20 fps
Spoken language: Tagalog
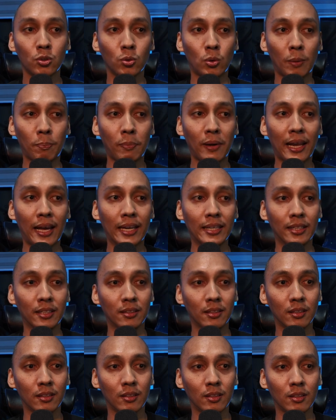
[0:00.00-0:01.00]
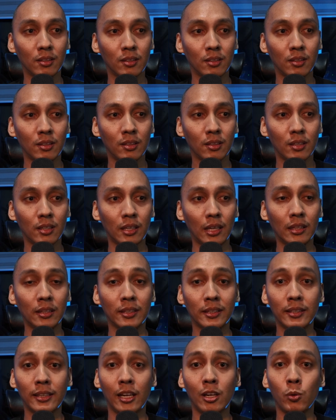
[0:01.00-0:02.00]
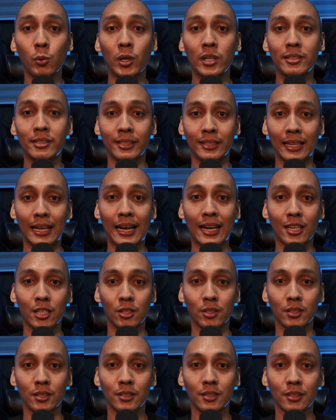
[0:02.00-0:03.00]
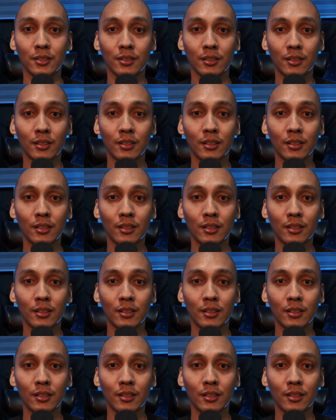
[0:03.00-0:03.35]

to apply it in real world scenarios.